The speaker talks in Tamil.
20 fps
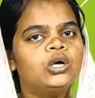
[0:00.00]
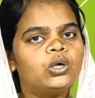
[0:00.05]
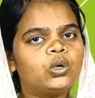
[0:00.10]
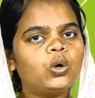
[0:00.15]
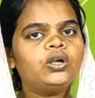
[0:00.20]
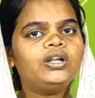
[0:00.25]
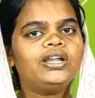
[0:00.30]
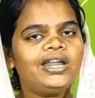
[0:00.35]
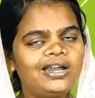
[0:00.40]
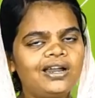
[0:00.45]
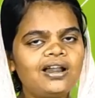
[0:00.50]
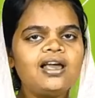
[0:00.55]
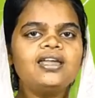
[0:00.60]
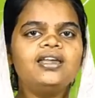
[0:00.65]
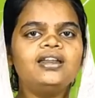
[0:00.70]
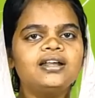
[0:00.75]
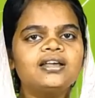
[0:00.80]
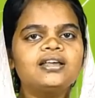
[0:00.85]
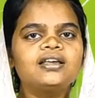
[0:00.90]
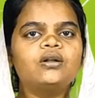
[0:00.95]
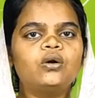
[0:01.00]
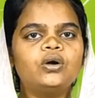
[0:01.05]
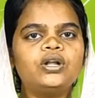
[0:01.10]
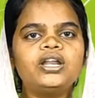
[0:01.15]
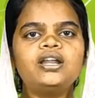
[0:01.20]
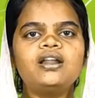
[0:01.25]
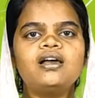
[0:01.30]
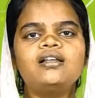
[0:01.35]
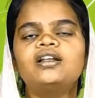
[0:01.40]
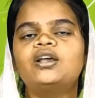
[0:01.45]
ரொட்டீனாக இருக்குது
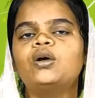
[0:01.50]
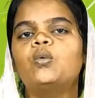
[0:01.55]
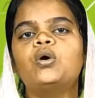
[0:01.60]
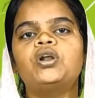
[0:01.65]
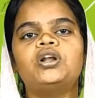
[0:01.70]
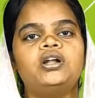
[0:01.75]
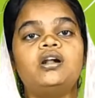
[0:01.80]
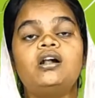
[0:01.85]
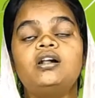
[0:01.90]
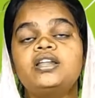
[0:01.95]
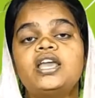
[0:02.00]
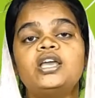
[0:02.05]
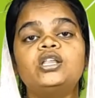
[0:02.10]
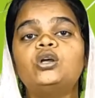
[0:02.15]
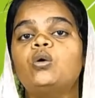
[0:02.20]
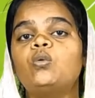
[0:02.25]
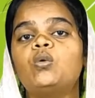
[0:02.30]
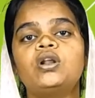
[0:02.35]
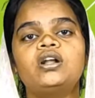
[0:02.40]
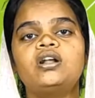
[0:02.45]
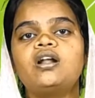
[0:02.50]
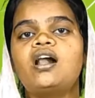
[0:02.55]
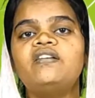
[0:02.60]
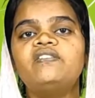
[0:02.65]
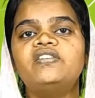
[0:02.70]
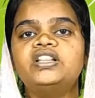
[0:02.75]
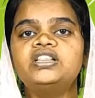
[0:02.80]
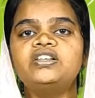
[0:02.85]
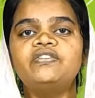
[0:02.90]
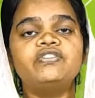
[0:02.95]
ரொட்டீனாக இருக்குது ஒரு நாள் ஏதோ ஒரு நாள்
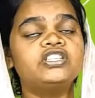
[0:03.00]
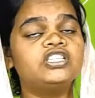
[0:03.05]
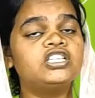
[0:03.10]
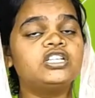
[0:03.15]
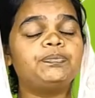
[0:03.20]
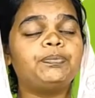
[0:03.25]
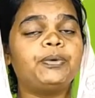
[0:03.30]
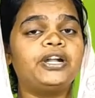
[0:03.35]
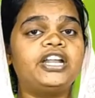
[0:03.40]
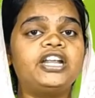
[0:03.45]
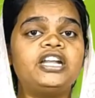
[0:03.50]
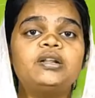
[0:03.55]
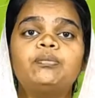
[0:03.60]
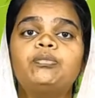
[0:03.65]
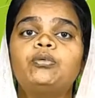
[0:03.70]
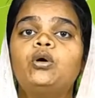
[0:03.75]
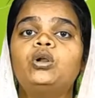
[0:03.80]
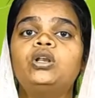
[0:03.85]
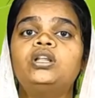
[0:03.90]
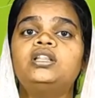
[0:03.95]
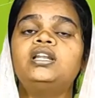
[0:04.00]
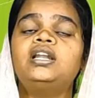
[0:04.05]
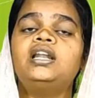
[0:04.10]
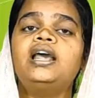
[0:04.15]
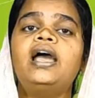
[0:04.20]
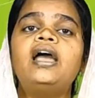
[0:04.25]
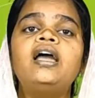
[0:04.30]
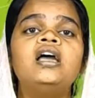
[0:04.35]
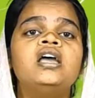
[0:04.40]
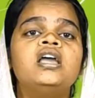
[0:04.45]
வந்து விசிட் பண்ணிட்டு
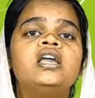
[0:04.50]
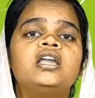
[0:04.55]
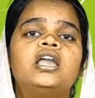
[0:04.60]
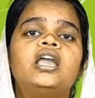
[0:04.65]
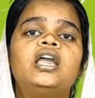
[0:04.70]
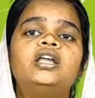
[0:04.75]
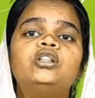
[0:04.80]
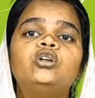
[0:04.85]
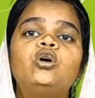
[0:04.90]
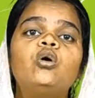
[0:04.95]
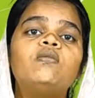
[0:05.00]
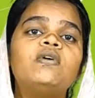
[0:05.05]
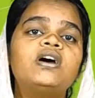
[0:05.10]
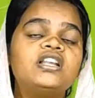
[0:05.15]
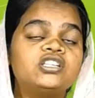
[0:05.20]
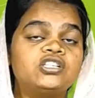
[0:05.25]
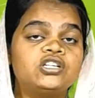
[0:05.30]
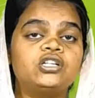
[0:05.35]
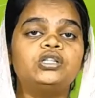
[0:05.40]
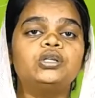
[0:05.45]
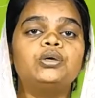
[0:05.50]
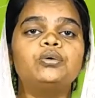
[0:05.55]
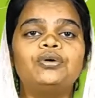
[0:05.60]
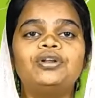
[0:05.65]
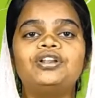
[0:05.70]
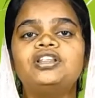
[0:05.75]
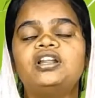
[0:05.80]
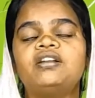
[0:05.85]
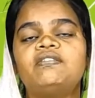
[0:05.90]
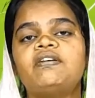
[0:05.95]
போகிறதில்ல ஏதோ வருஷத்துக்கு
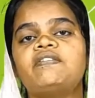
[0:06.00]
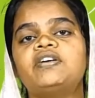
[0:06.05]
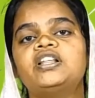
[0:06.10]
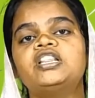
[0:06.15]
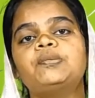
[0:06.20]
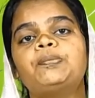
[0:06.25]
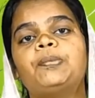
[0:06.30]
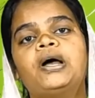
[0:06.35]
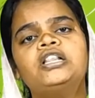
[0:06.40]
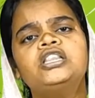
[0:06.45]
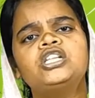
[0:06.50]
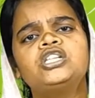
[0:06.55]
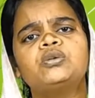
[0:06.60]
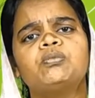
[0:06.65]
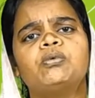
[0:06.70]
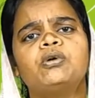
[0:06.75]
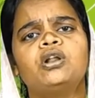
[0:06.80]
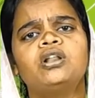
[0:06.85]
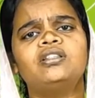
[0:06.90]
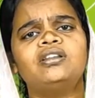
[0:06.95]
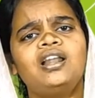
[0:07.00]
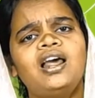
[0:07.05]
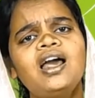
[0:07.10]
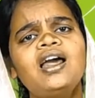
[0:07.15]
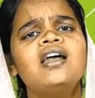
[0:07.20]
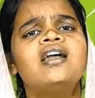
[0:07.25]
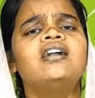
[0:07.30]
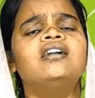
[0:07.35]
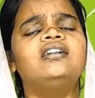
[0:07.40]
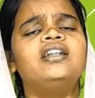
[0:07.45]
ஒரு தடவை வந்து பார்த்துட்டு போகிறதில்ல
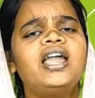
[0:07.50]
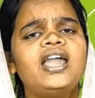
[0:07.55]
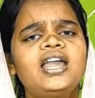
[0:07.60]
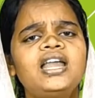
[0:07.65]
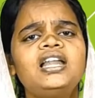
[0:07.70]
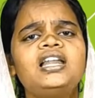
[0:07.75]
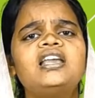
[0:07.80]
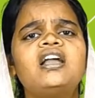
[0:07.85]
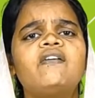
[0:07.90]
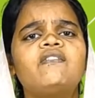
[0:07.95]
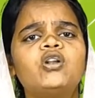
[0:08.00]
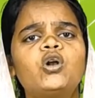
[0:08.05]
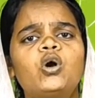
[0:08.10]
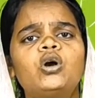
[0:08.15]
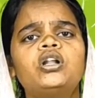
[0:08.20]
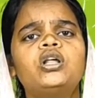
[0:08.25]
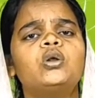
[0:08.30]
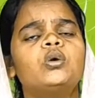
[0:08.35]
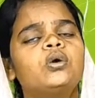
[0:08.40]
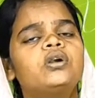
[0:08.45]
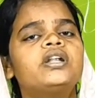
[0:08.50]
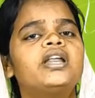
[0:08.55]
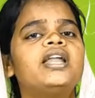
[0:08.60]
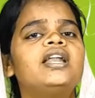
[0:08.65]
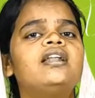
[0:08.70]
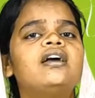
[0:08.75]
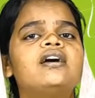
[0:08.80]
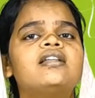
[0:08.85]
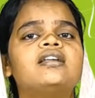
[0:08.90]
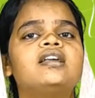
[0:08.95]
டெய்லி அவரோட
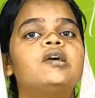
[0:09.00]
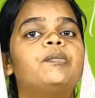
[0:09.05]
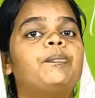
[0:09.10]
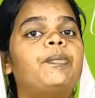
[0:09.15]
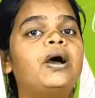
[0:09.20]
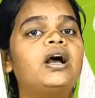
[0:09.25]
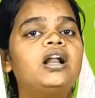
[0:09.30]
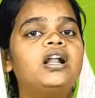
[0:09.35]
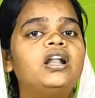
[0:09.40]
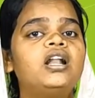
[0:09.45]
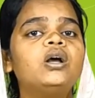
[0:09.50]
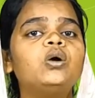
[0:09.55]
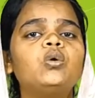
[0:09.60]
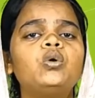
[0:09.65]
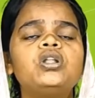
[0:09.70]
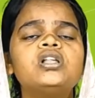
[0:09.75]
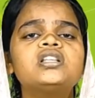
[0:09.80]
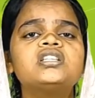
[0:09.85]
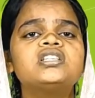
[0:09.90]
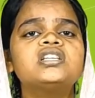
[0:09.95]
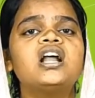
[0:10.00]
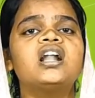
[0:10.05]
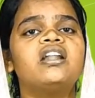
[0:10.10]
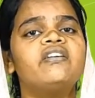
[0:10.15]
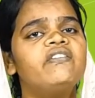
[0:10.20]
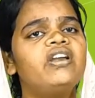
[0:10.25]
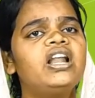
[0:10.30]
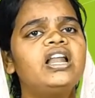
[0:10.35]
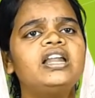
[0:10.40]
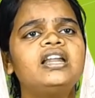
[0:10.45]
ரொட்டீனாக இருக்குது பகலில்
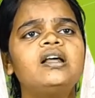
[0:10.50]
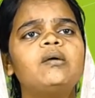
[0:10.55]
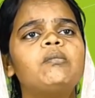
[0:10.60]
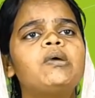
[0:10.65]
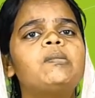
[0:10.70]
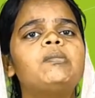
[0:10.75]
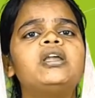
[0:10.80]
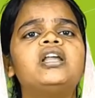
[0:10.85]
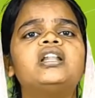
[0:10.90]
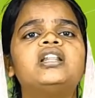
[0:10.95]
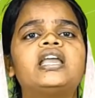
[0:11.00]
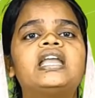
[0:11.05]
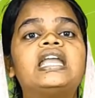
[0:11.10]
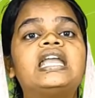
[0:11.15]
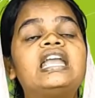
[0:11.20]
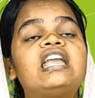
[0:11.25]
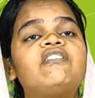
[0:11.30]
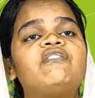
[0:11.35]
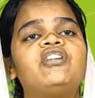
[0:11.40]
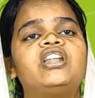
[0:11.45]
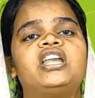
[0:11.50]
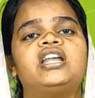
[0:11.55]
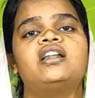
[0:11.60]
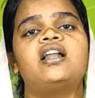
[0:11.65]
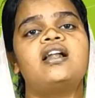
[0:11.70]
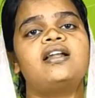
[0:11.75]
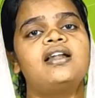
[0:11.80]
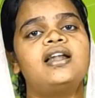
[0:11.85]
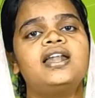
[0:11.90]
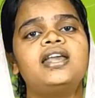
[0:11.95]
குளிர்ச்சியான வேலைனா மேபி இந்த ஈவினிங்
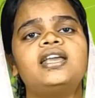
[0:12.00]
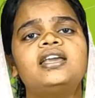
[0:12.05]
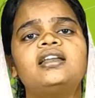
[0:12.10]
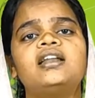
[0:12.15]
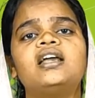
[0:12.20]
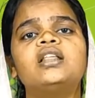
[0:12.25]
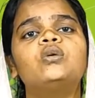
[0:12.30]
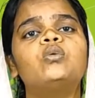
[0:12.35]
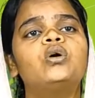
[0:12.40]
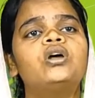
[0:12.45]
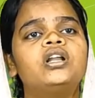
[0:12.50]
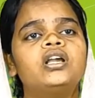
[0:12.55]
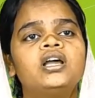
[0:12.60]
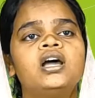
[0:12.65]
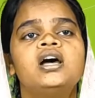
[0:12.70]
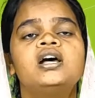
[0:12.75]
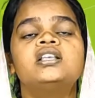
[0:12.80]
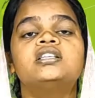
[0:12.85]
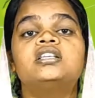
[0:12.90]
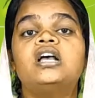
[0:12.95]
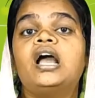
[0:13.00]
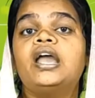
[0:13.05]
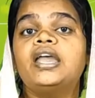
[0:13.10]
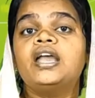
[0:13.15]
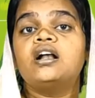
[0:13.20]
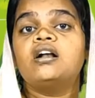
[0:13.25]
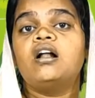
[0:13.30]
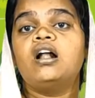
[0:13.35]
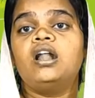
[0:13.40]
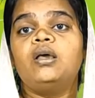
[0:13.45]
நான் நினைக்கிறேன் அது ஒரு
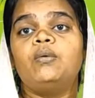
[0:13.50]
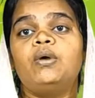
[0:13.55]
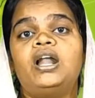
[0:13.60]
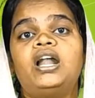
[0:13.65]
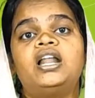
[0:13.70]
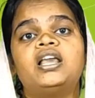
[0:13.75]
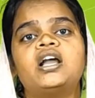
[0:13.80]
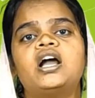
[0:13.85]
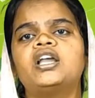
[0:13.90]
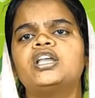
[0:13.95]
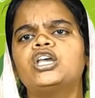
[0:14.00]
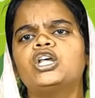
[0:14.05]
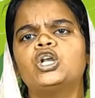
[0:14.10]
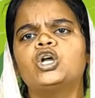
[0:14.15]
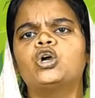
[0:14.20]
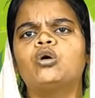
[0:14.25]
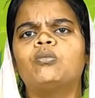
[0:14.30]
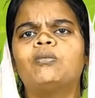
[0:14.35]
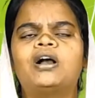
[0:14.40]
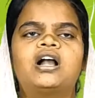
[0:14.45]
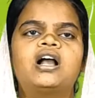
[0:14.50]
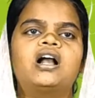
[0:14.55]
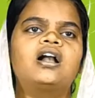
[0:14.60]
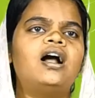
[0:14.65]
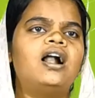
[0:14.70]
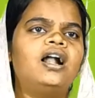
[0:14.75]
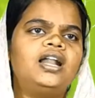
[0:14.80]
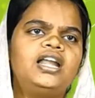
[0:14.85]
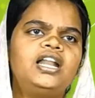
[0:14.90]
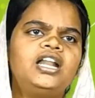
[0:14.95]
சாயங்கால வேலையாக இருக்கும் அங்கே
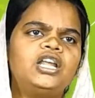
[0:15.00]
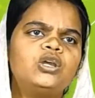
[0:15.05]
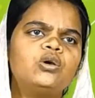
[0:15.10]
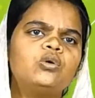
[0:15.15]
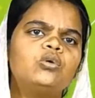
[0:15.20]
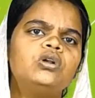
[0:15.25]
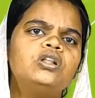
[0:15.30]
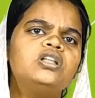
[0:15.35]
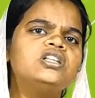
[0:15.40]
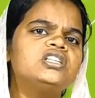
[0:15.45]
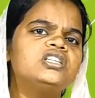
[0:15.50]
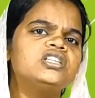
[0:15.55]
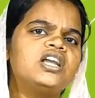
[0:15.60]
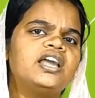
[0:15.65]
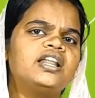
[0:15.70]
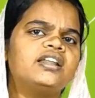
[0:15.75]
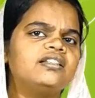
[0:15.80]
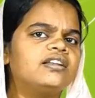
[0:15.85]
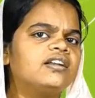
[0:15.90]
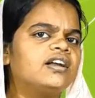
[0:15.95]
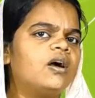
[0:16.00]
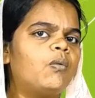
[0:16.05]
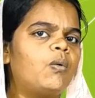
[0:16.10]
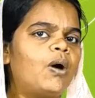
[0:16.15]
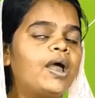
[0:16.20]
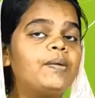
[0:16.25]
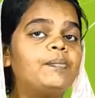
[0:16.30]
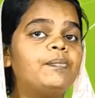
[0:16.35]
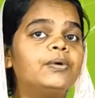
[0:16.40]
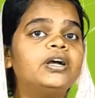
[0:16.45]
காலையிலையும் குளிர்ச்சியாக இருந்திருக்க
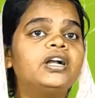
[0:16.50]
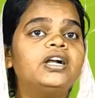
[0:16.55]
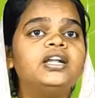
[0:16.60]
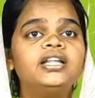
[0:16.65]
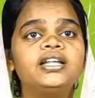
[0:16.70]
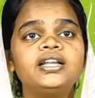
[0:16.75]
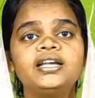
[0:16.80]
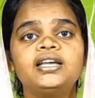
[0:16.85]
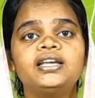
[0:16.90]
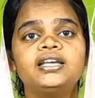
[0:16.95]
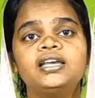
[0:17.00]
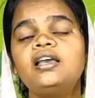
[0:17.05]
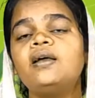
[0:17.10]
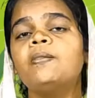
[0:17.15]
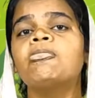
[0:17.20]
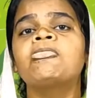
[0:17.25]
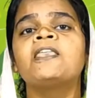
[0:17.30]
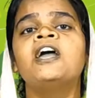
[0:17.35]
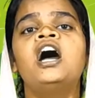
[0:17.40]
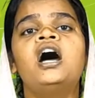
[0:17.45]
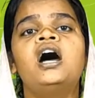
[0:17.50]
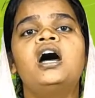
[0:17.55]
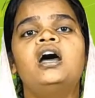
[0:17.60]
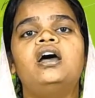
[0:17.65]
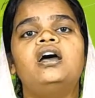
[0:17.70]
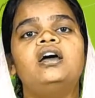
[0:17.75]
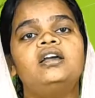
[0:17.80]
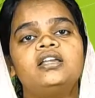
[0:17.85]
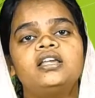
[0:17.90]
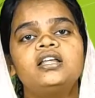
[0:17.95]
வாய்ப்புகள் இருக்குது
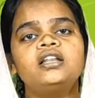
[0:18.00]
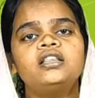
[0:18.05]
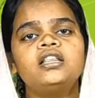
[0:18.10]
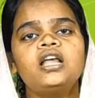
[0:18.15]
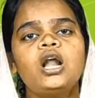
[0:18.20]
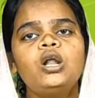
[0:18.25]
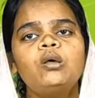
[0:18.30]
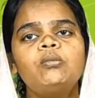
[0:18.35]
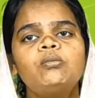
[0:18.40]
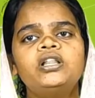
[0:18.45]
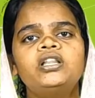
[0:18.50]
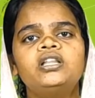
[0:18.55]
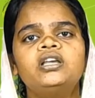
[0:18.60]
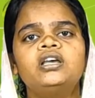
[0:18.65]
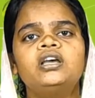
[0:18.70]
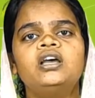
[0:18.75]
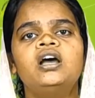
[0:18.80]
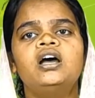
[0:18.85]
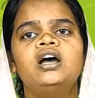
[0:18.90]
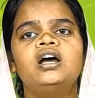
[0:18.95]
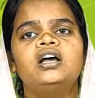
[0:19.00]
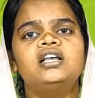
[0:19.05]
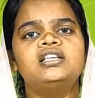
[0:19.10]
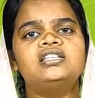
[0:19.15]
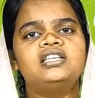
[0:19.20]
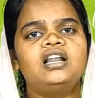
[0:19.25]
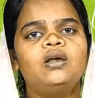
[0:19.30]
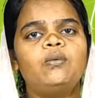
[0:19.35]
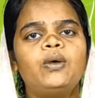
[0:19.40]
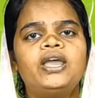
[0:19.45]
இருந்தாலும் அது
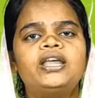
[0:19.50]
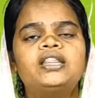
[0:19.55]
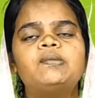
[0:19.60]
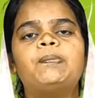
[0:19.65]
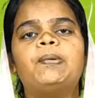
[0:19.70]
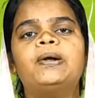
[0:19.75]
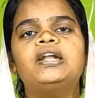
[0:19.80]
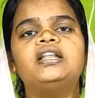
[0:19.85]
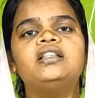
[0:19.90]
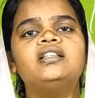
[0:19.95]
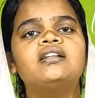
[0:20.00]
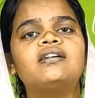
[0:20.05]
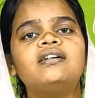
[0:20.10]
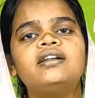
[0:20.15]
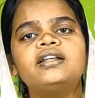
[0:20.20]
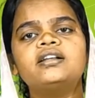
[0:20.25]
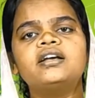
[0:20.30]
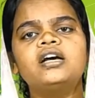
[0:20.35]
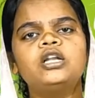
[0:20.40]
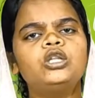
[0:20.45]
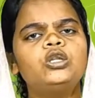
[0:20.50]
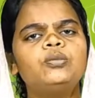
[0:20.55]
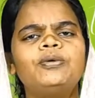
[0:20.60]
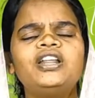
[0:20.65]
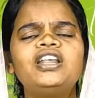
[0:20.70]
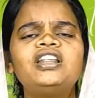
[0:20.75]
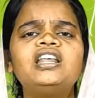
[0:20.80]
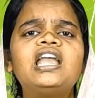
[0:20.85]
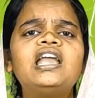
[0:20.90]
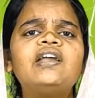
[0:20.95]
சில வேத பண்டிதர்களின்
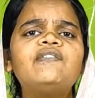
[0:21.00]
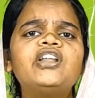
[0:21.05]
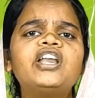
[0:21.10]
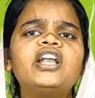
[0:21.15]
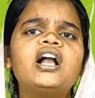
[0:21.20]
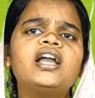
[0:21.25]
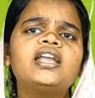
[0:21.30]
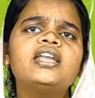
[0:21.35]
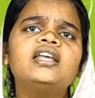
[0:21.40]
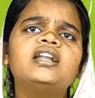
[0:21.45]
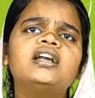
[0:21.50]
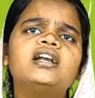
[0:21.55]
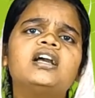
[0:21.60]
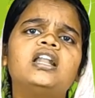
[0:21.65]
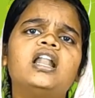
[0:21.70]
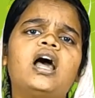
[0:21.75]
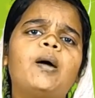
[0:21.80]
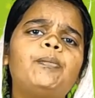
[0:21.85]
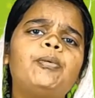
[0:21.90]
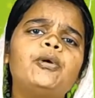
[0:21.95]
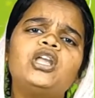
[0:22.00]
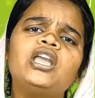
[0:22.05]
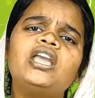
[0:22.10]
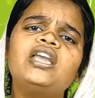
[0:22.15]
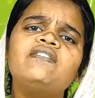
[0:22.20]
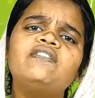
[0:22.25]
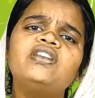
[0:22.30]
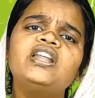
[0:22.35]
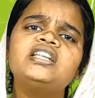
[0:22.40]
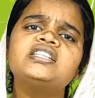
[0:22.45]
கருத்துப்படி அது ஈவினிங்காக இருக்கலாம் அப்போ
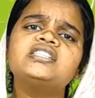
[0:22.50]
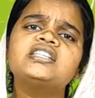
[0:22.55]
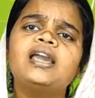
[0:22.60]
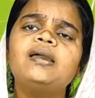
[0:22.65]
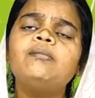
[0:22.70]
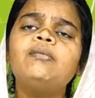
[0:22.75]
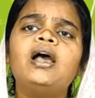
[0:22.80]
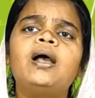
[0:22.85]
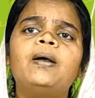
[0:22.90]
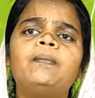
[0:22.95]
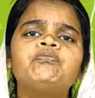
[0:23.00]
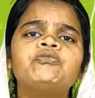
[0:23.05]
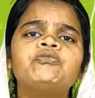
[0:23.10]
ஈவினிங் டைமில்